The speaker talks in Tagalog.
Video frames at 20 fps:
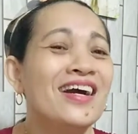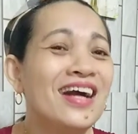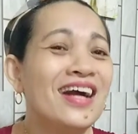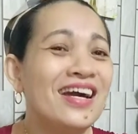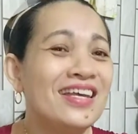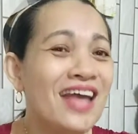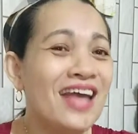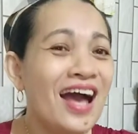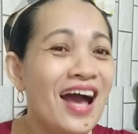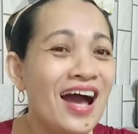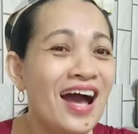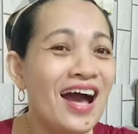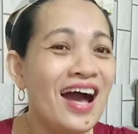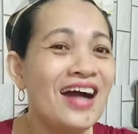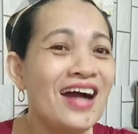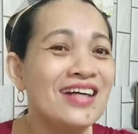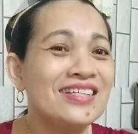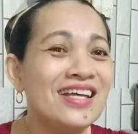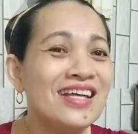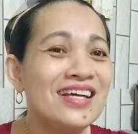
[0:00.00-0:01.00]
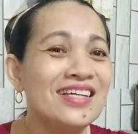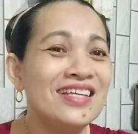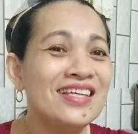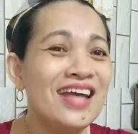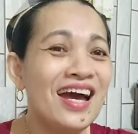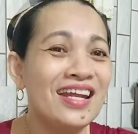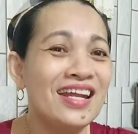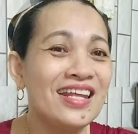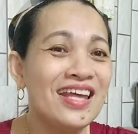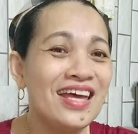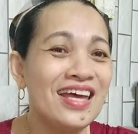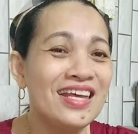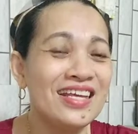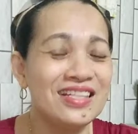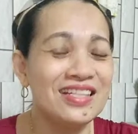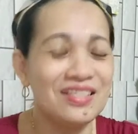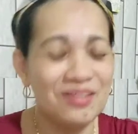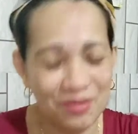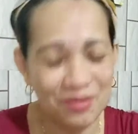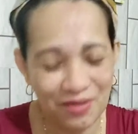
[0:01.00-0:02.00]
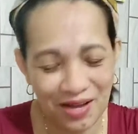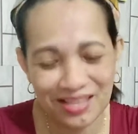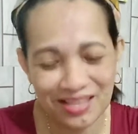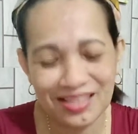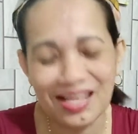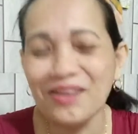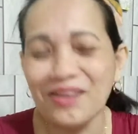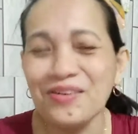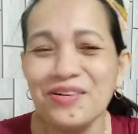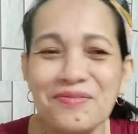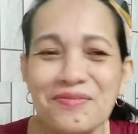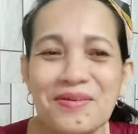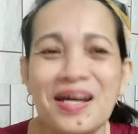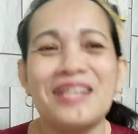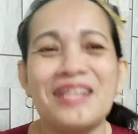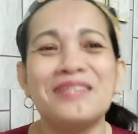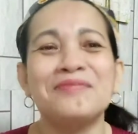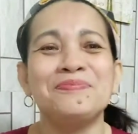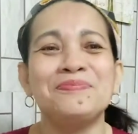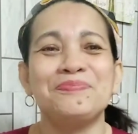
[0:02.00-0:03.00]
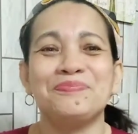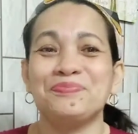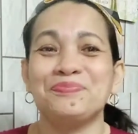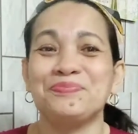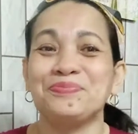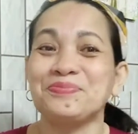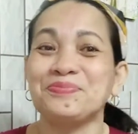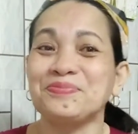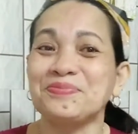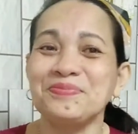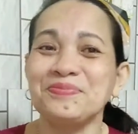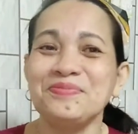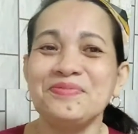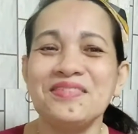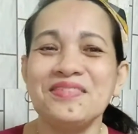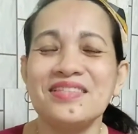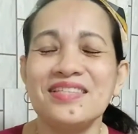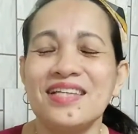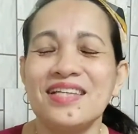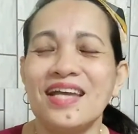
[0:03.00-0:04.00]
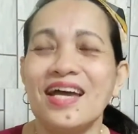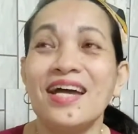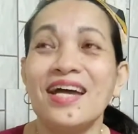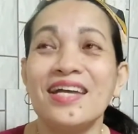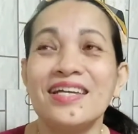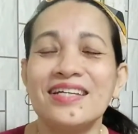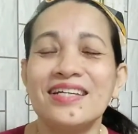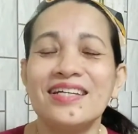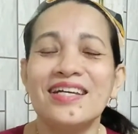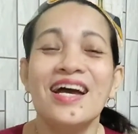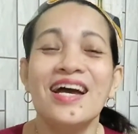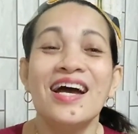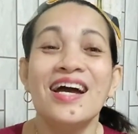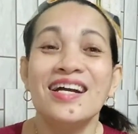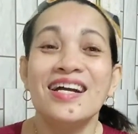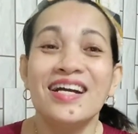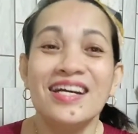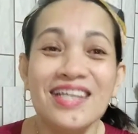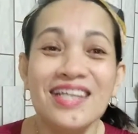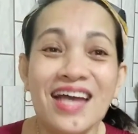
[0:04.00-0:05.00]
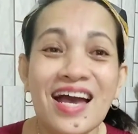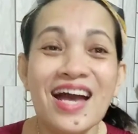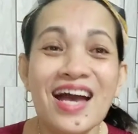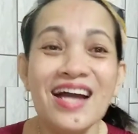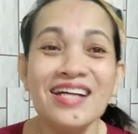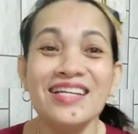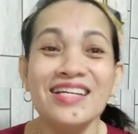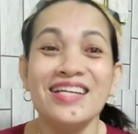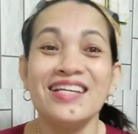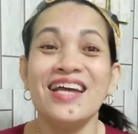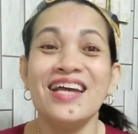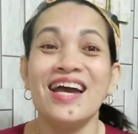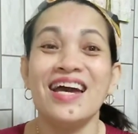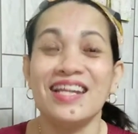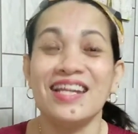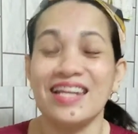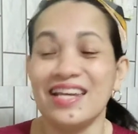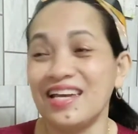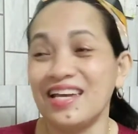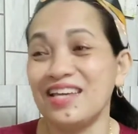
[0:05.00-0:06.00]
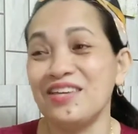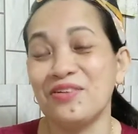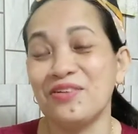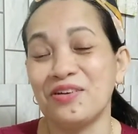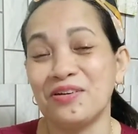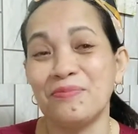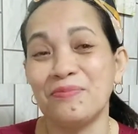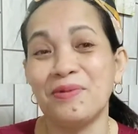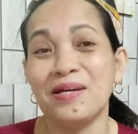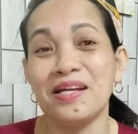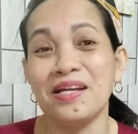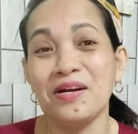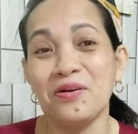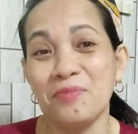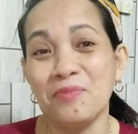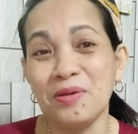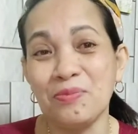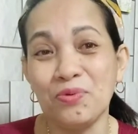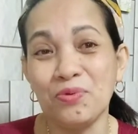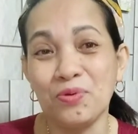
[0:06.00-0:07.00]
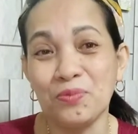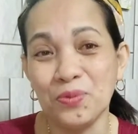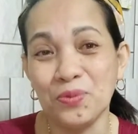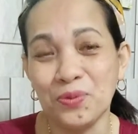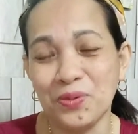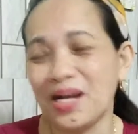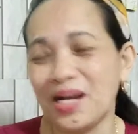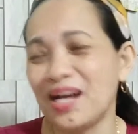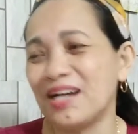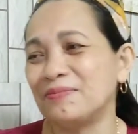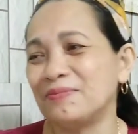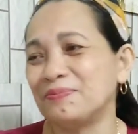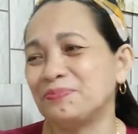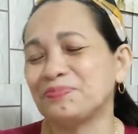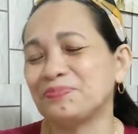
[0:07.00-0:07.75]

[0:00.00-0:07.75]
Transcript: Kaya, ang nangyari ay ito. At ako naman, ay, kaya ang nangyari, ayun, para ako may pupo nga.